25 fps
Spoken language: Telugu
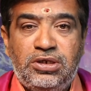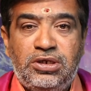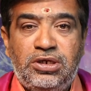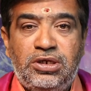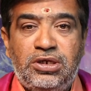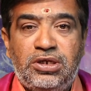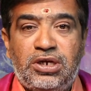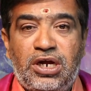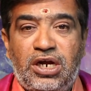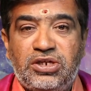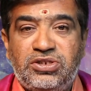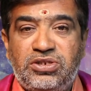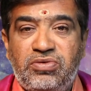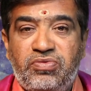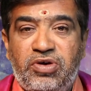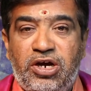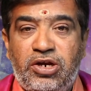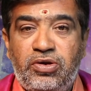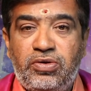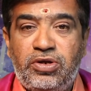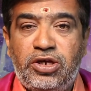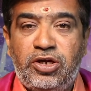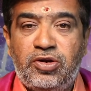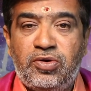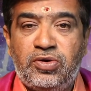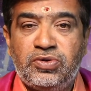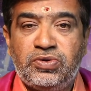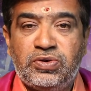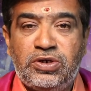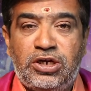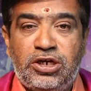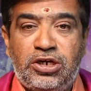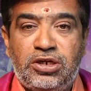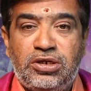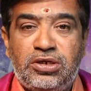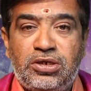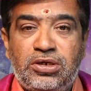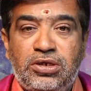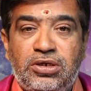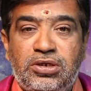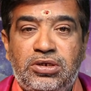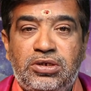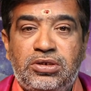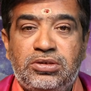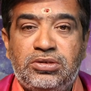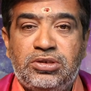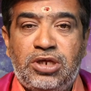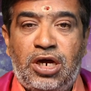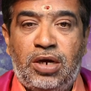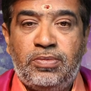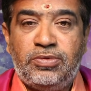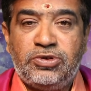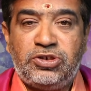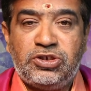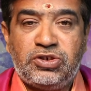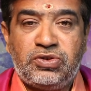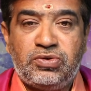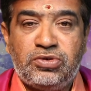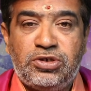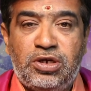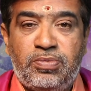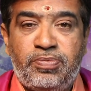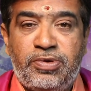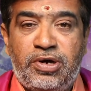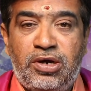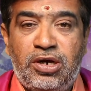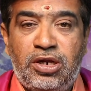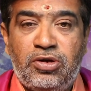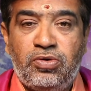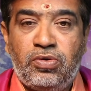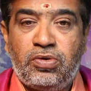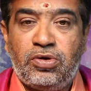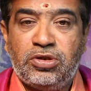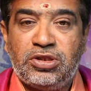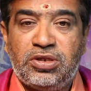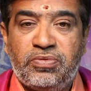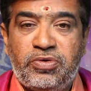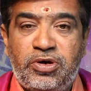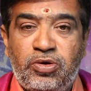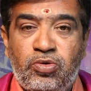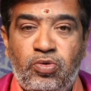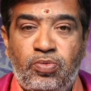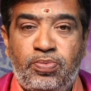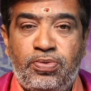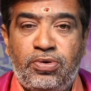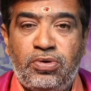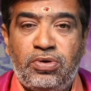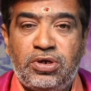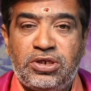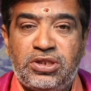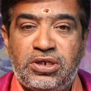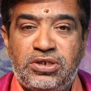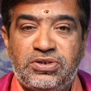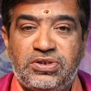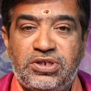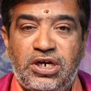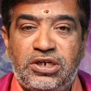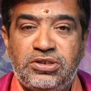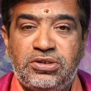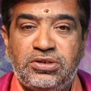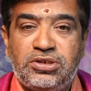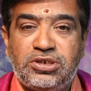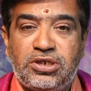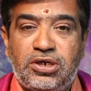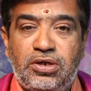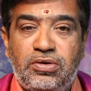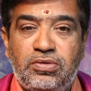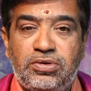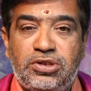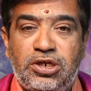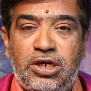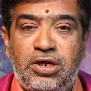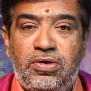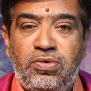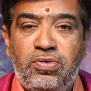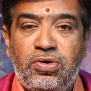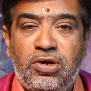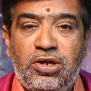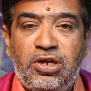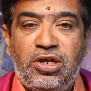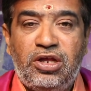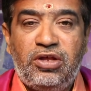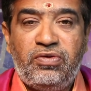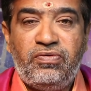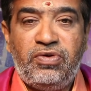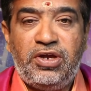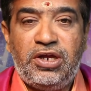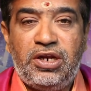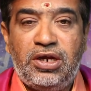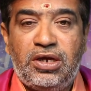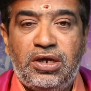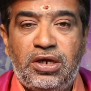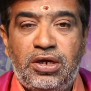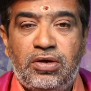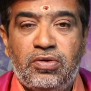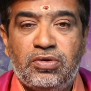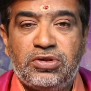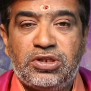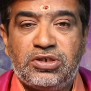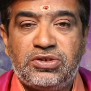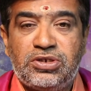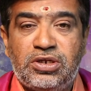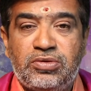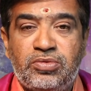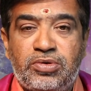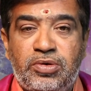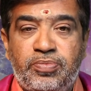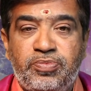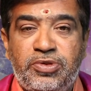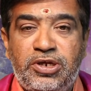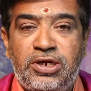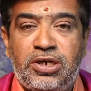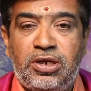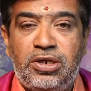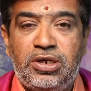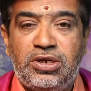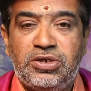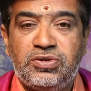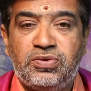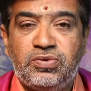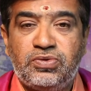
ఈ రాశివారు ఈ రోజున తాము చేస్తున్న పనులలో కొంతవరకు పురోగతిని సాధించగలుగుతారు వీరికి కొంత సంతృప్తి కలిగే